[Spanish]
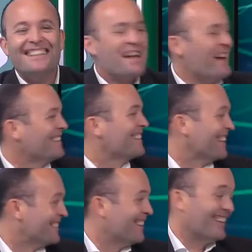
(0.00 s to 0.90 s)
los
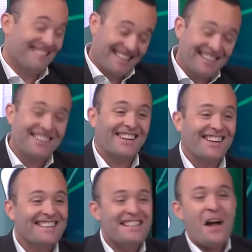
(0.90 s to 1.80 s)
movimientos. Exacto, exacto.
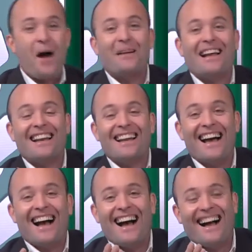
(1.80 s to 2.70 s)
Hombre,
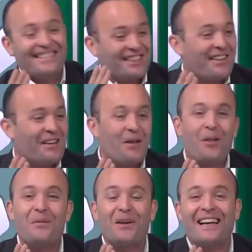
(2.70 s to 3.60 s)
sobre
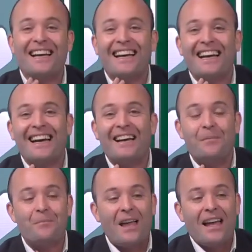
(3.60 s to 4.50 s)
todo porque
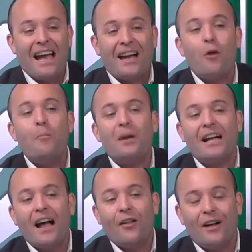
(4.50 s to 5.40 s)
eh, es
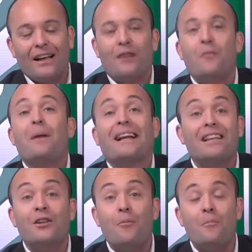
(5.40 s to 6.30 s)
complicado en un
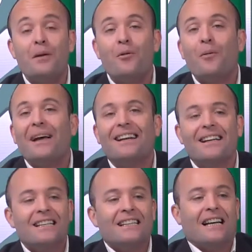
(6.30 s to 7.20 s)
partido en vivo ver
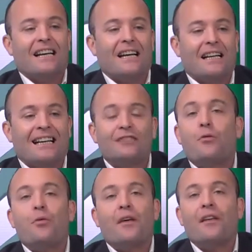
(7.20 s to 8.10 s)
eh, qué
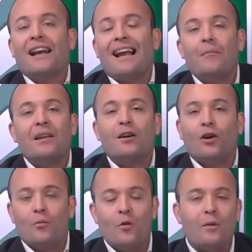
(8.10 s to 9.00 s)
sucede realmente con
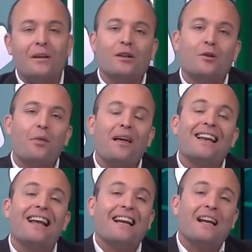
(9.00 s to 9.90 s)
los movimientos. Entonces, en
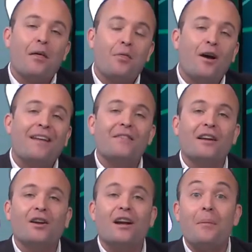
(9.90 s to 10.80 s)
la recreación
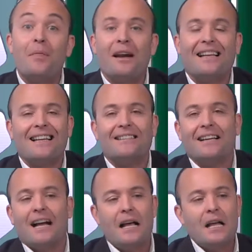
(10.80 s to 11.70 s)
anterior en la pizarra táctica,